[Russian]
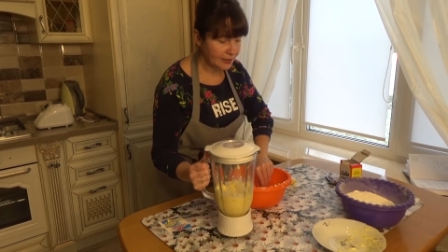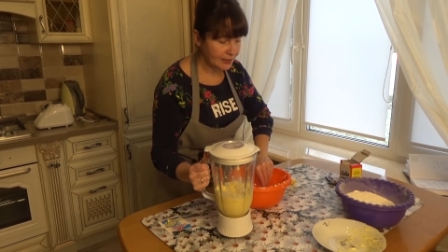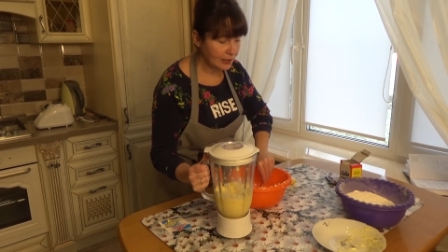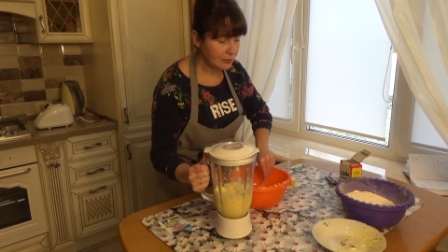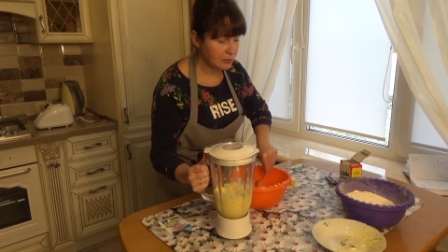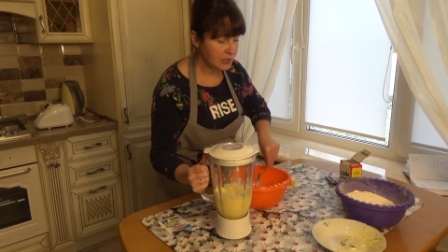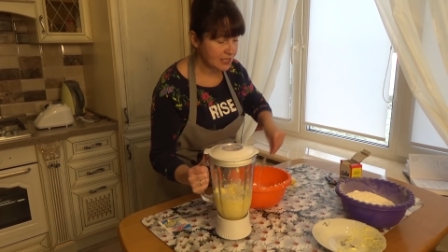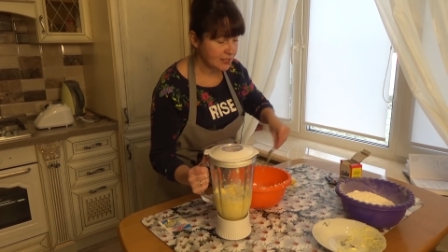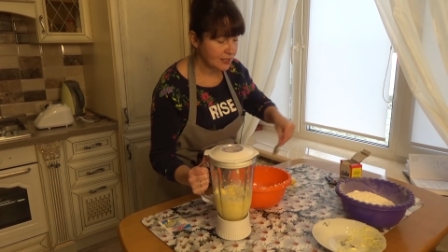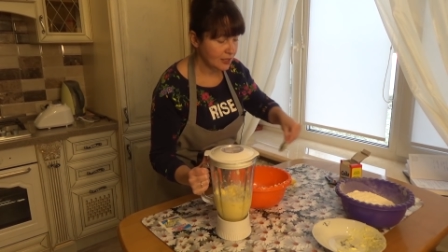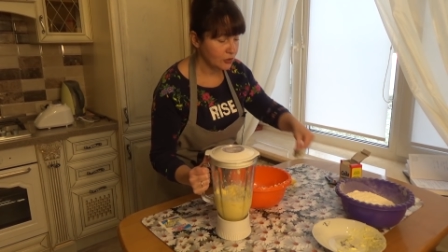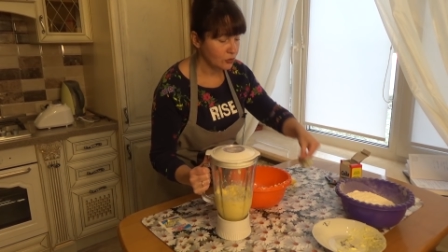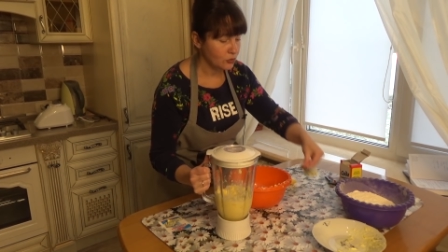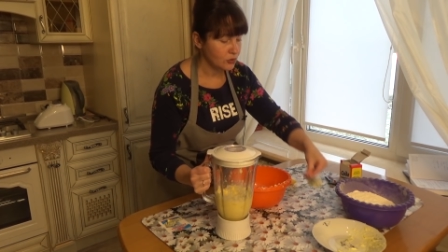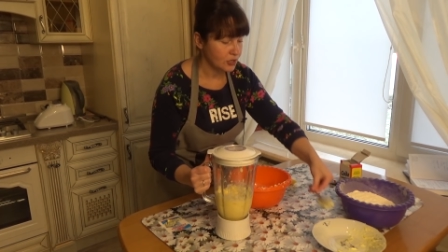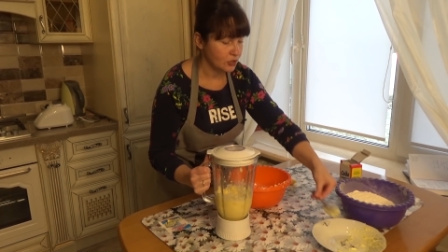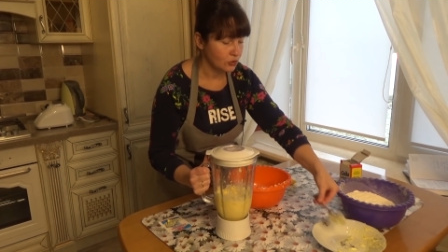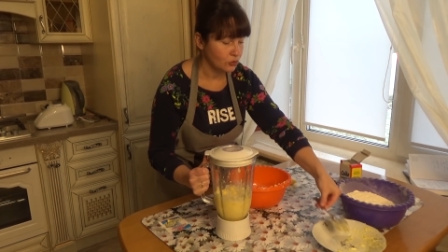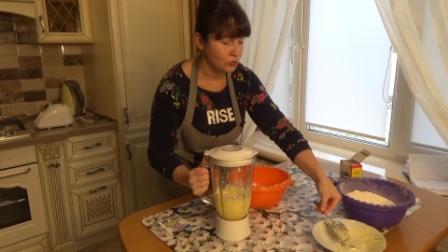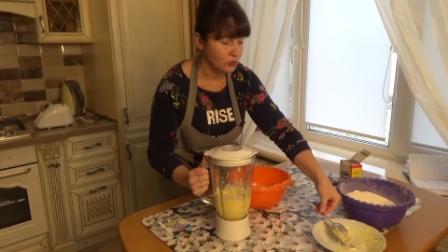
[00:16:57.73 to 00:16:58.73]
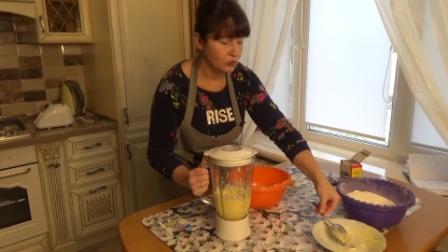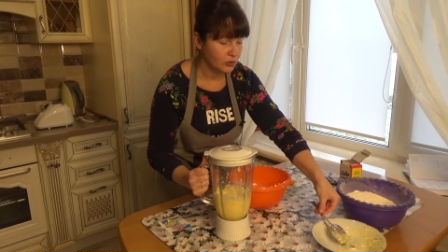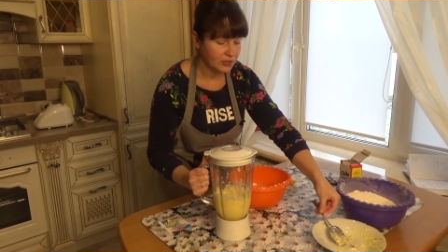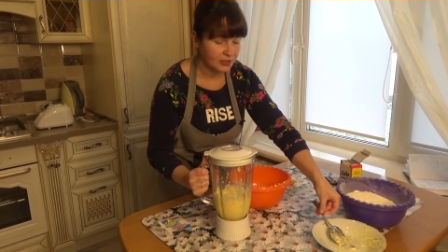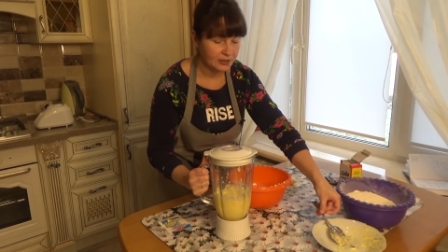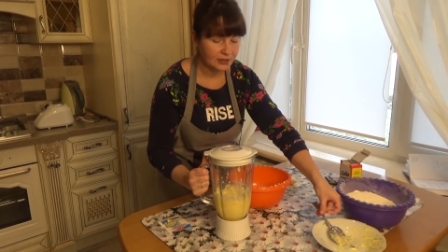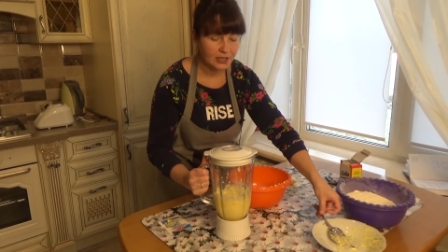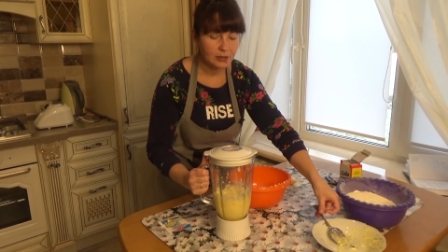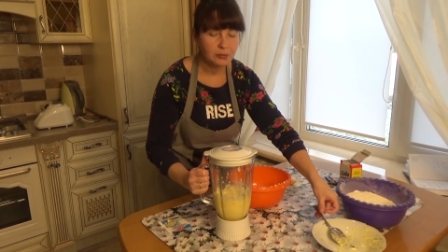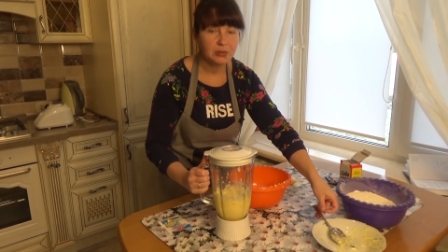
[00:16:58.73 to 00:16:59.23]
нам остается только
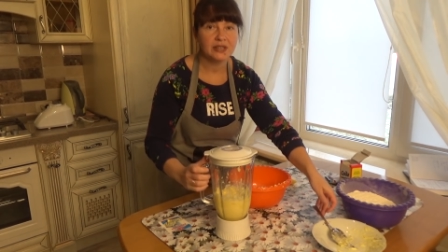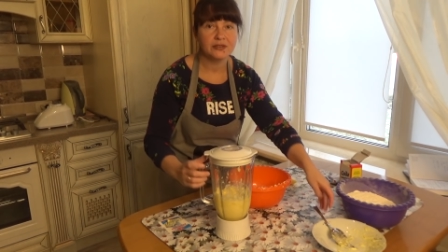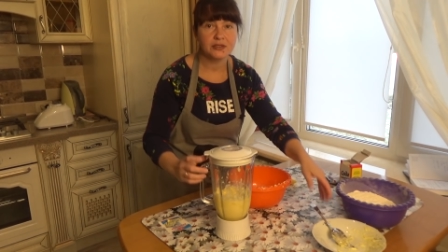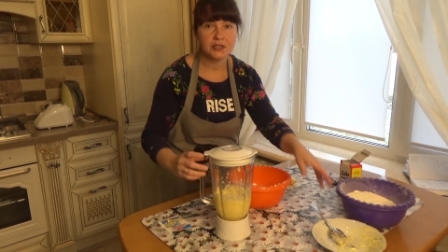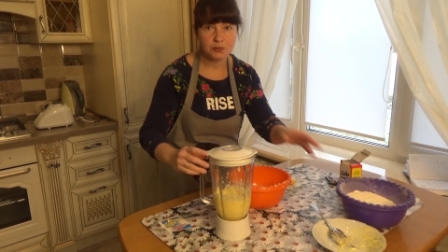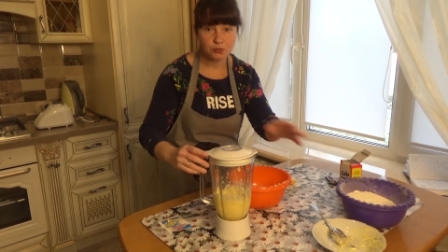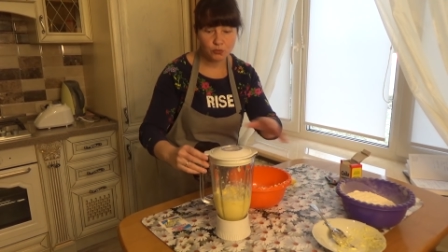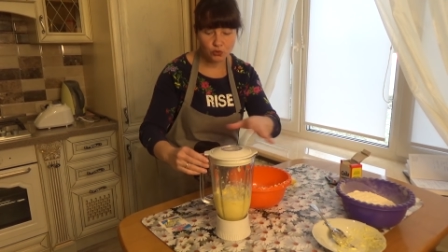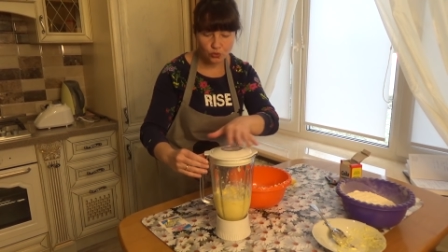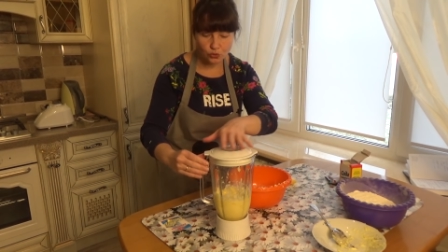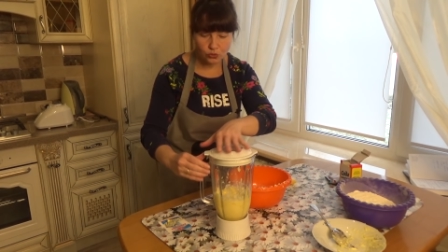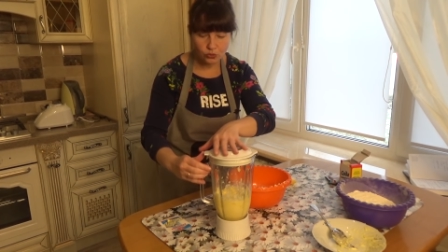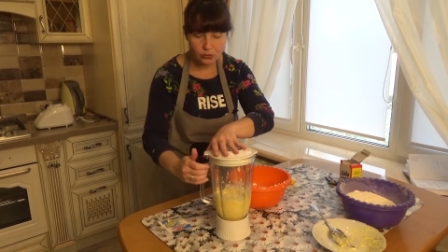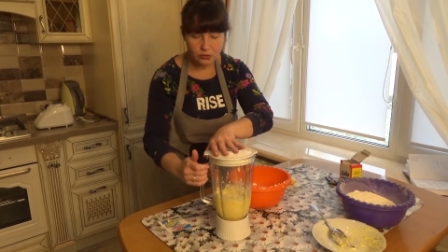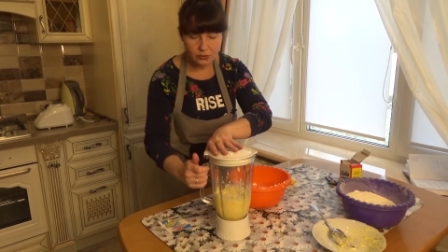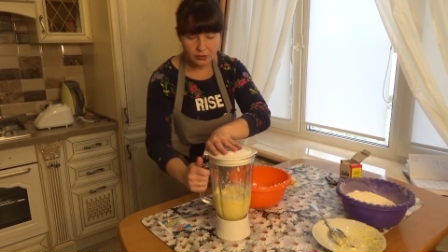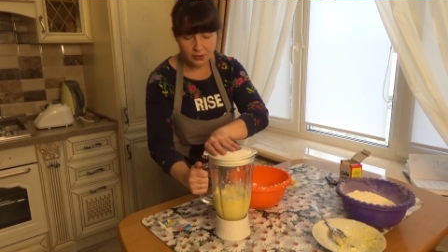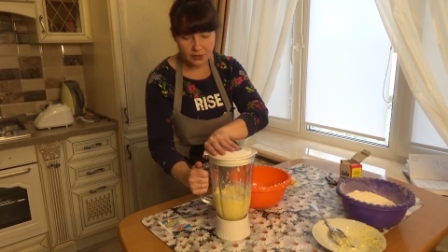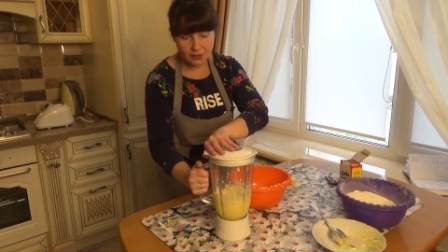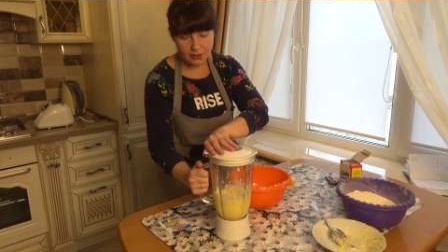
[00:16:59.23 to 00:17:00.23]
добавить муку.